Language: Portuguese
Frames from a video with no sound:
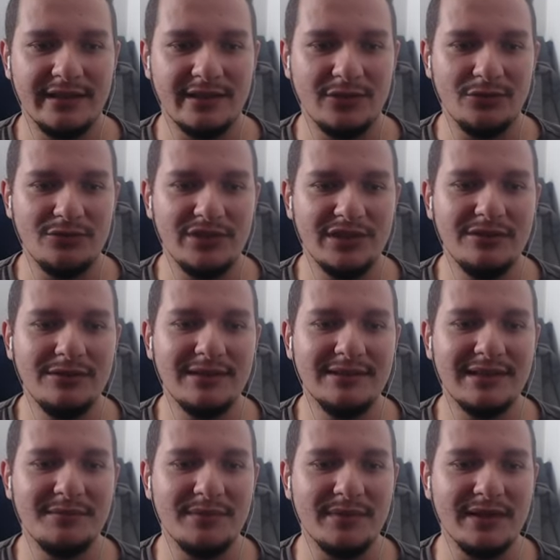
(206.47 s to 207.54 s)
Então, no dia do
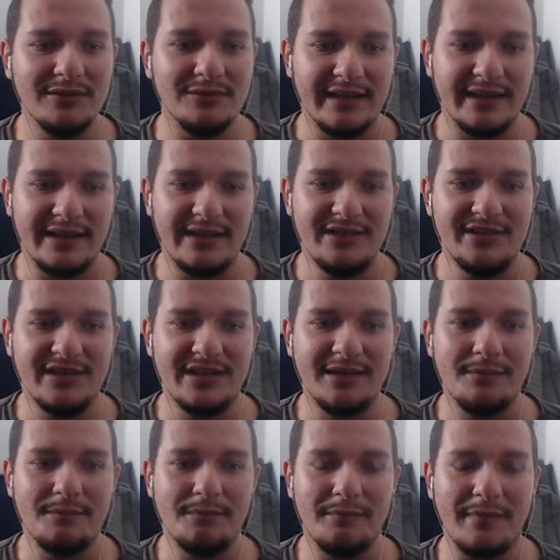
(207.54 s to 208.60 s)
lançamento, ele tinha